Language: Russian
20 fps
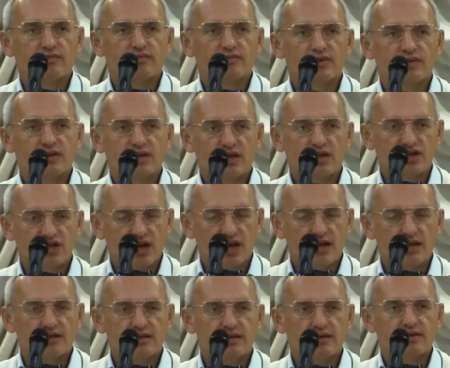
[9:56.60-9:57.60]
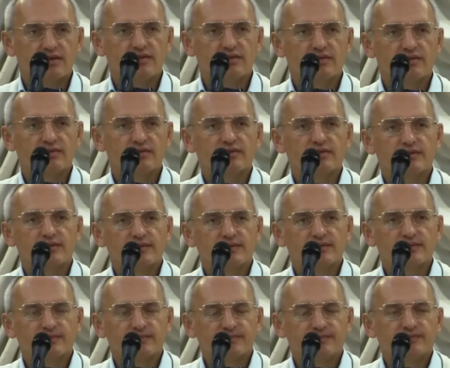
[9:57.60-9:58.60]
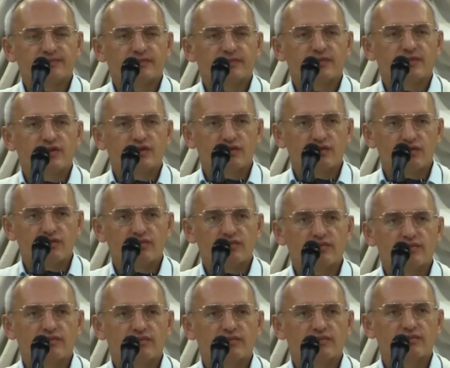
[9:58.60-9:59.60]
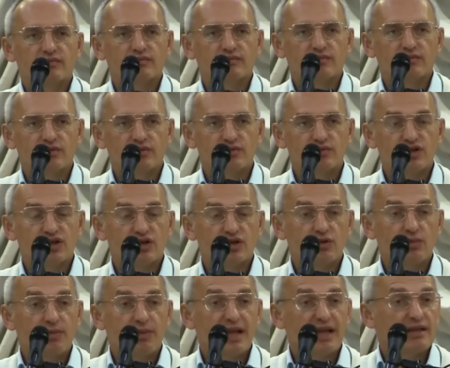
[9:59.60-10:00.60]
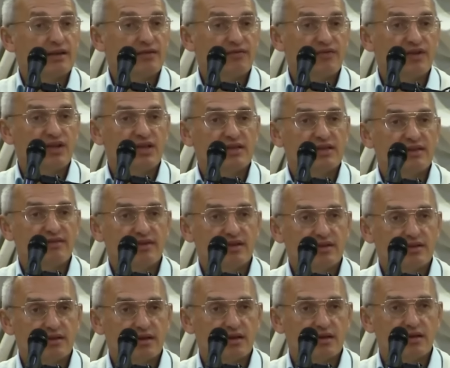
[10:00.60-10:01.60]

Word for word: Возвращайся. Все. Будем жить. Но при этом вы не зависите